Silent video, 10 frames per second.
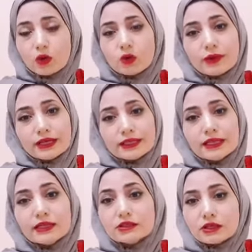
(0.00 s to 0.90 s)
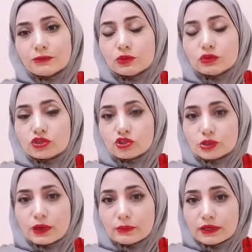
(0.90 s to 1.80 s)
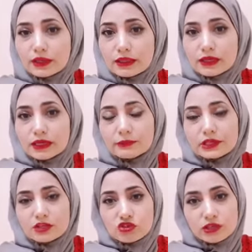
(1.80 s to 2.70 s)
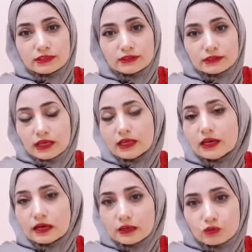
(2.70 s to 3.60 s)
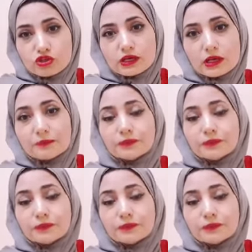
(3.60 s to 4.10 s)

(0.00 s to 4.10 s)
وبعدين تعملون اجتماع مره ثانيه من اجل ان تنحل هاي المشكله